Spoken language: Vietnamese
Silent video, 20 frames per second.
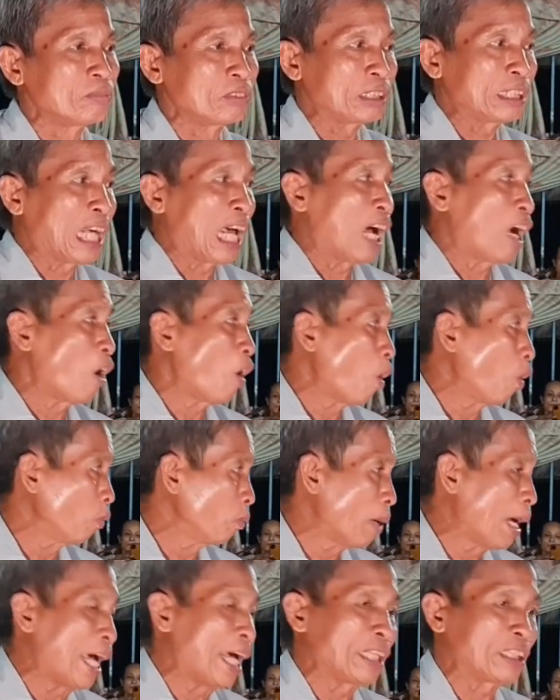Và
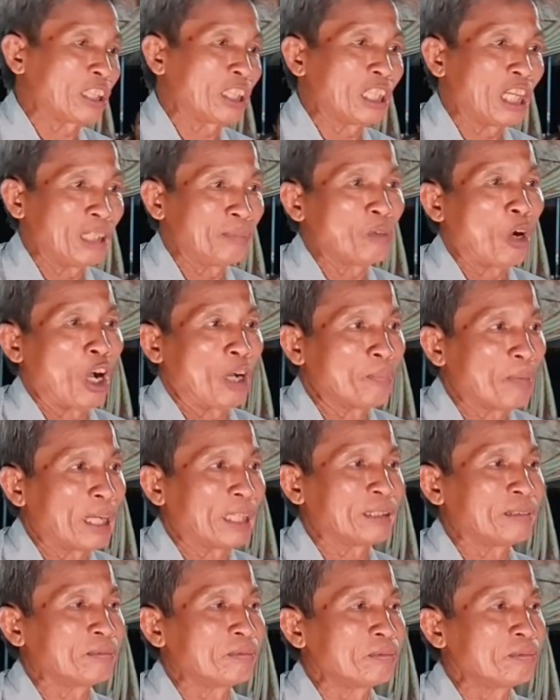hôn mê cho đến bỏ mình